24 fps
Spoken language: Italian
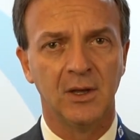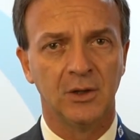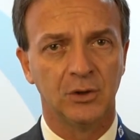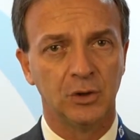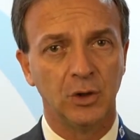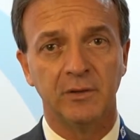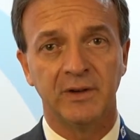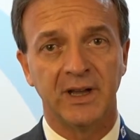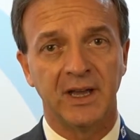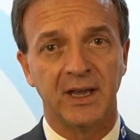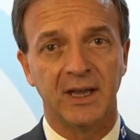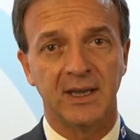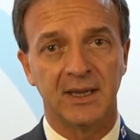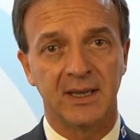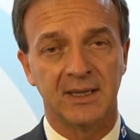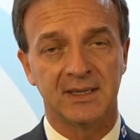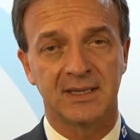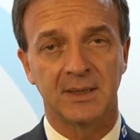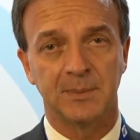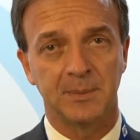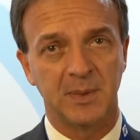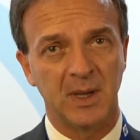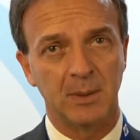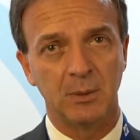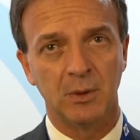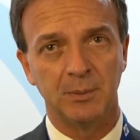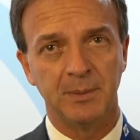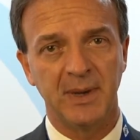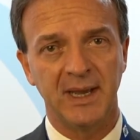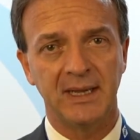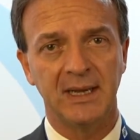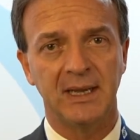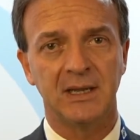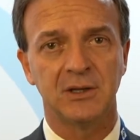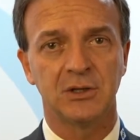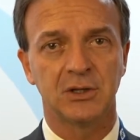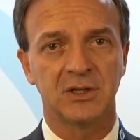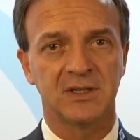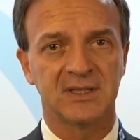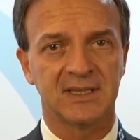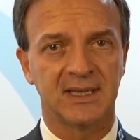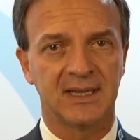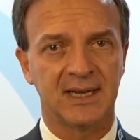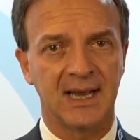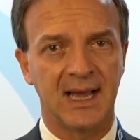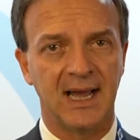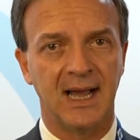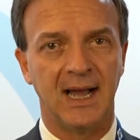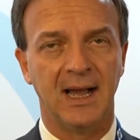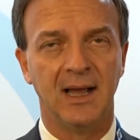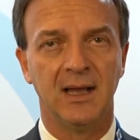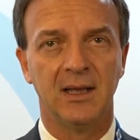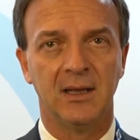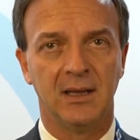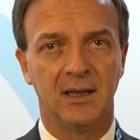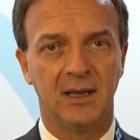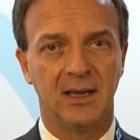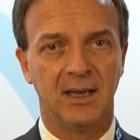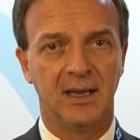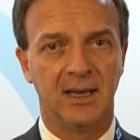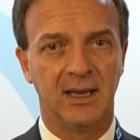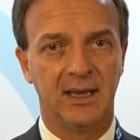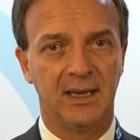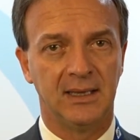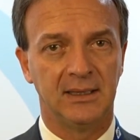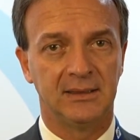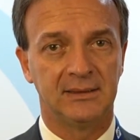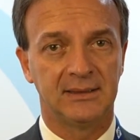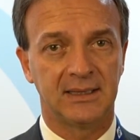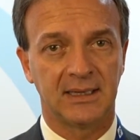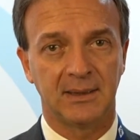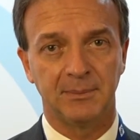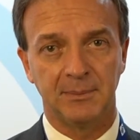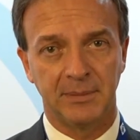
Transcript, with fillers: dove sappiamo bene ci sarà eh, tra